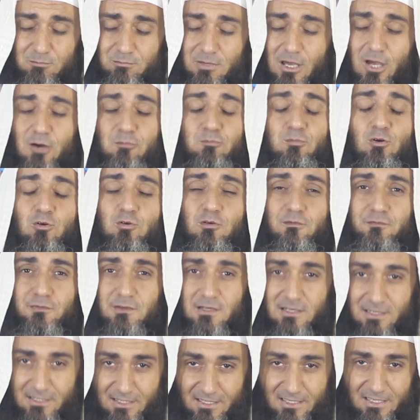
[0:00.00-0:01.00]
بحبكم
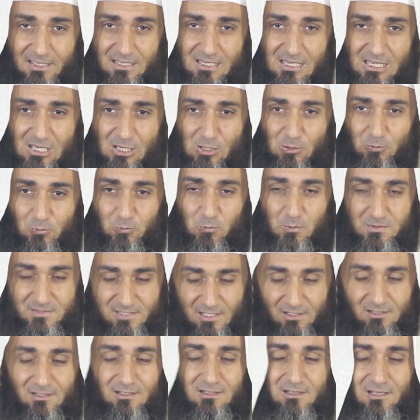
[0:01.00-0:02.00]
في الله
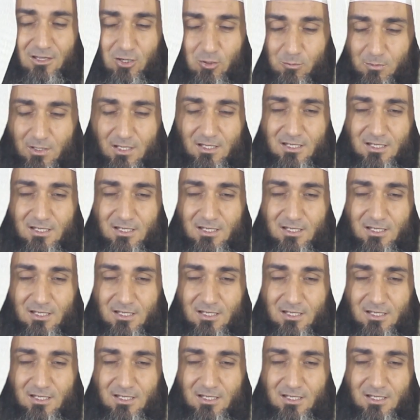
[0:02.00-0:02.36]
وصلى اللهم